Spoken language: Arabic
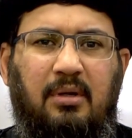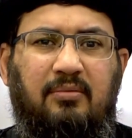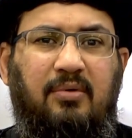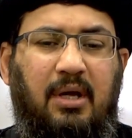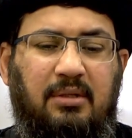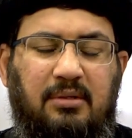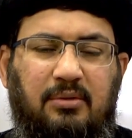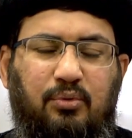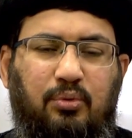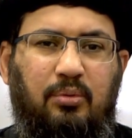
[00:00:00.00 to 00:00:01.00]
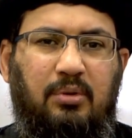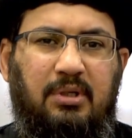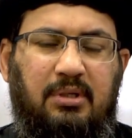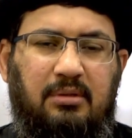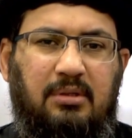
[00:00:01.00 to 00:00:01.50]
فعند
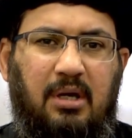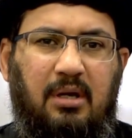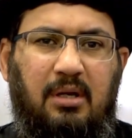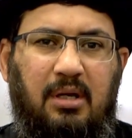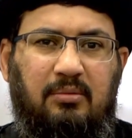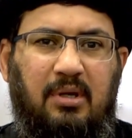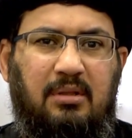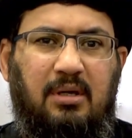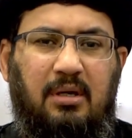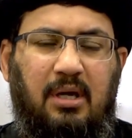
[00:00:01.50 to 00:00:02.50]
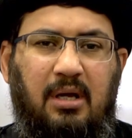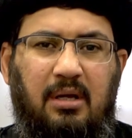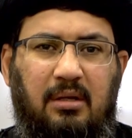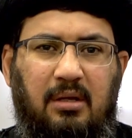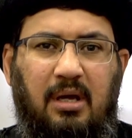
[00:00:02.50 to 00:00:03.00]
دخوله دخل وإذا
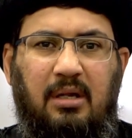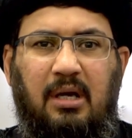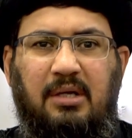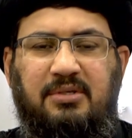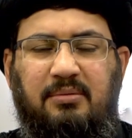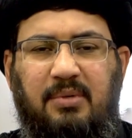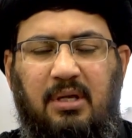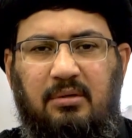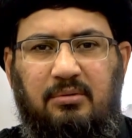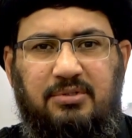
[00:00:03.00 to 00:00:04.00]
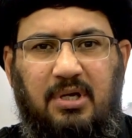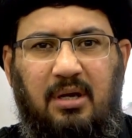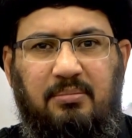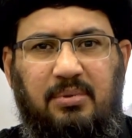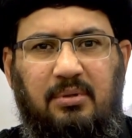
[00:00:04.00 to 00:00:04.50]
رأى العجب
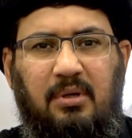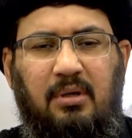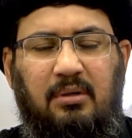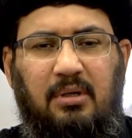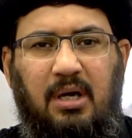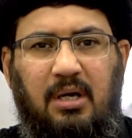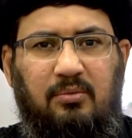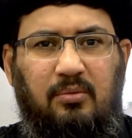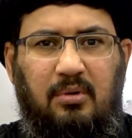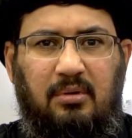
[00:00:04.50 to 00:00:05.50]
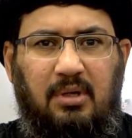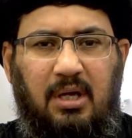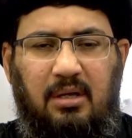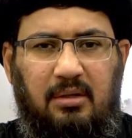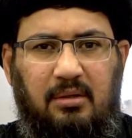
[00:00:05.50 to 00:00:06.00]
العجاب رأى نور
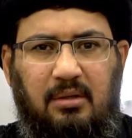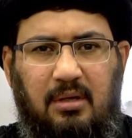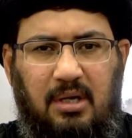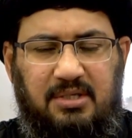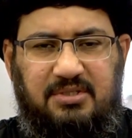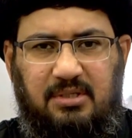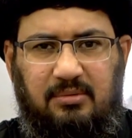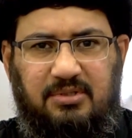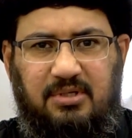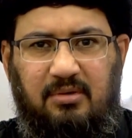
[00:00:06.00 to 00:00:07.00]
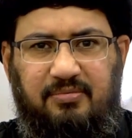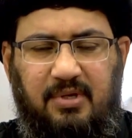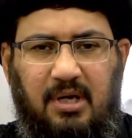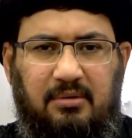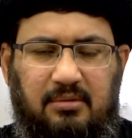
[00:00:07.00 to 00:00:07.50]
الله عز وجل
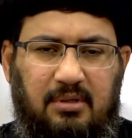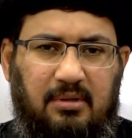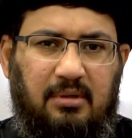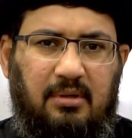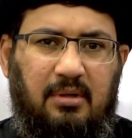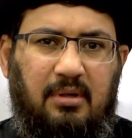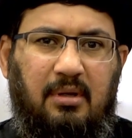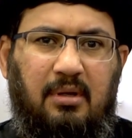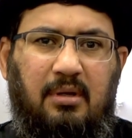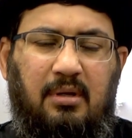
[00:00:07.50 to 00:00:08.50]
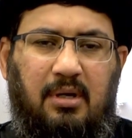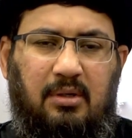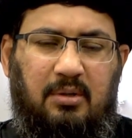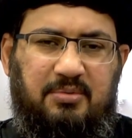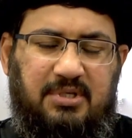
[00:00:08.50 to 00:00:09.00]
في أرضه
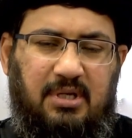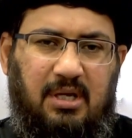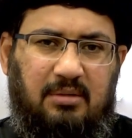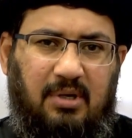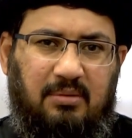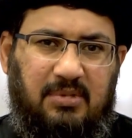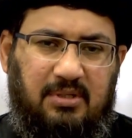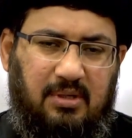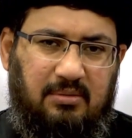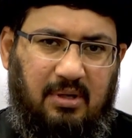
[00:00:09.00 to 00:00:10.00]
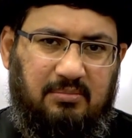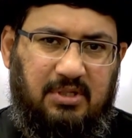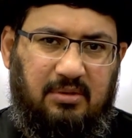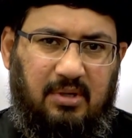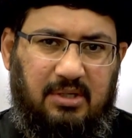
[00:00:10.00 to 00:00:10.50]
اللهم صل على محمد وعلى
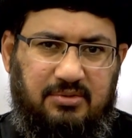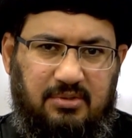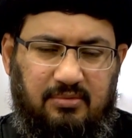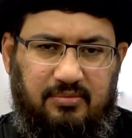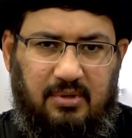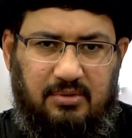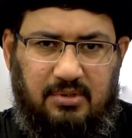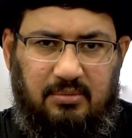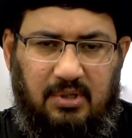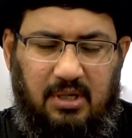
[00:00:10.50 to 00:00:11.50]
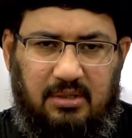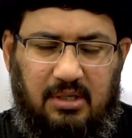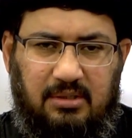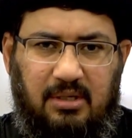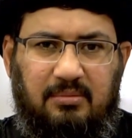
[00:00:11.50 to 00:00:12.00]
محمد وعجل فرجهم ولعن
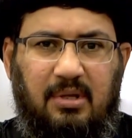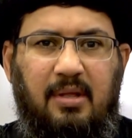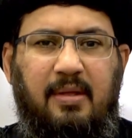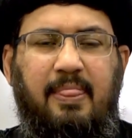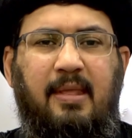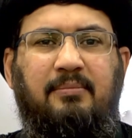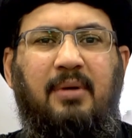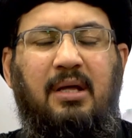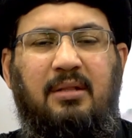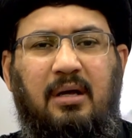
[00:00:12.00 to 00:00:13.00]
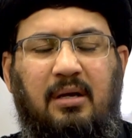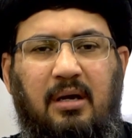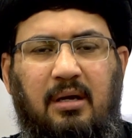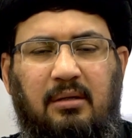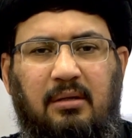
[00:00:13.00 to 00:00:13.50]
أعداهم ماذا
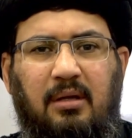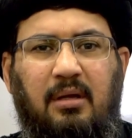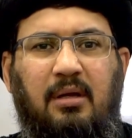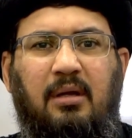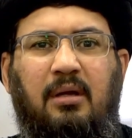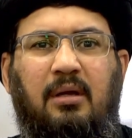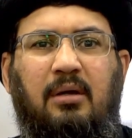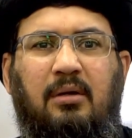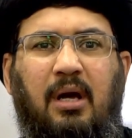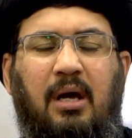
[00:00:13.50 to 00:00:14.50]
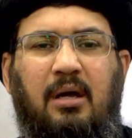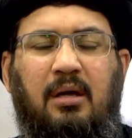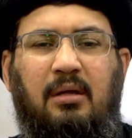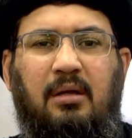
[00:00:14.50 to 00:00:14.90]
رأى رأى